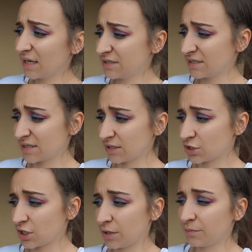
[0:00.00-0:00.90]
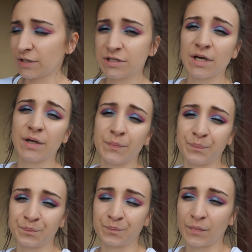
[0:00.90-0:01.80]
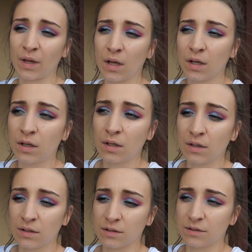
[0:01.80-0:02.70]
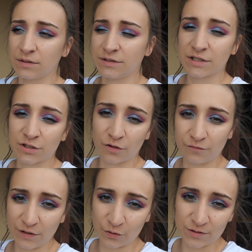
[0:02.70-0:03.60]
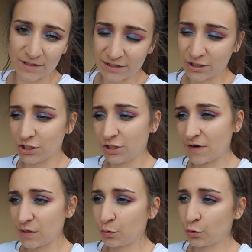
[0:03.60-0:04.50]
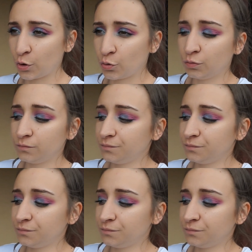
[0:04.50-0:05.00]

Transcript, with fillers: dajcie znać, jeżeli macie mm, e, dziecko w wieku Stasia, czyli 2,5 roku